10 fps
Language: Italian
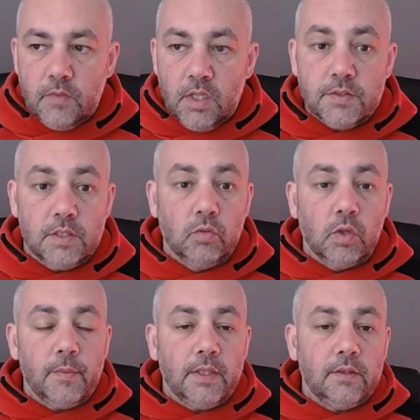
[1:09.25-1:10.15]

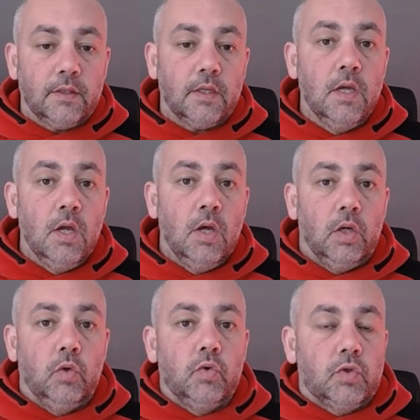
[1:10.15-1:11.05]
Sicuramente
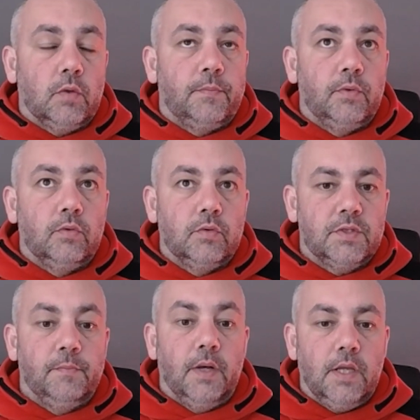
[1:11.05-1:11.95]
l'uso più
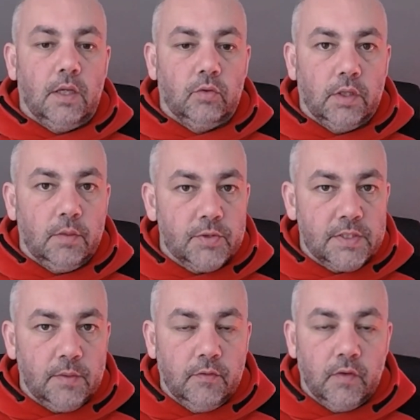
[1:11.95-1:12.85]
sbagliato che ne
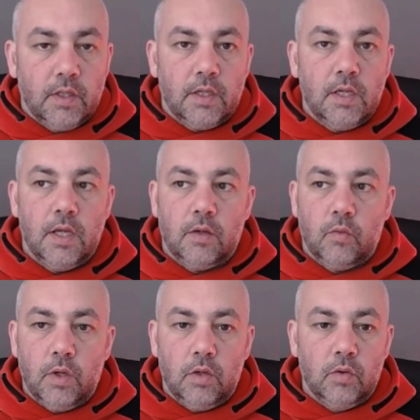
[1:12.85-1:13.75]
possiamo fare è
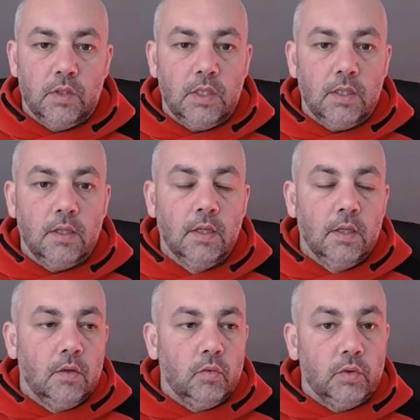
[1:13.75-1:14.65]
quello di
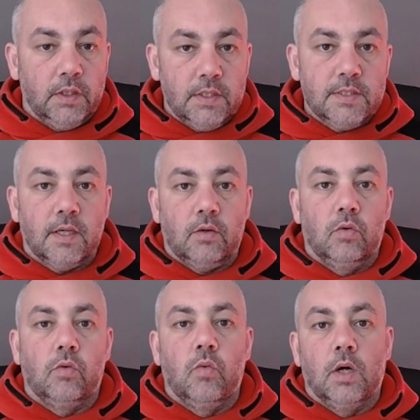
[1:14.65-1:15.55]

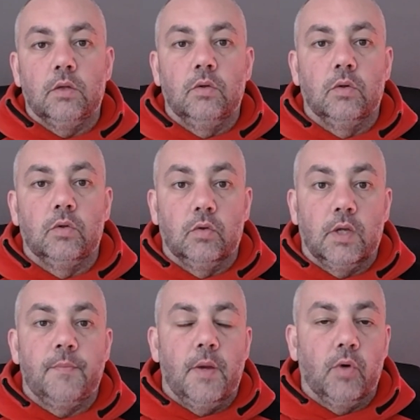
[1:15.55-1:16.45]
utilizzarlo quando non
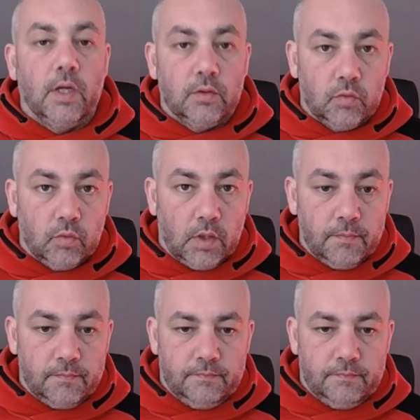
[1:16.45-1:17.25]
abbiamo catture.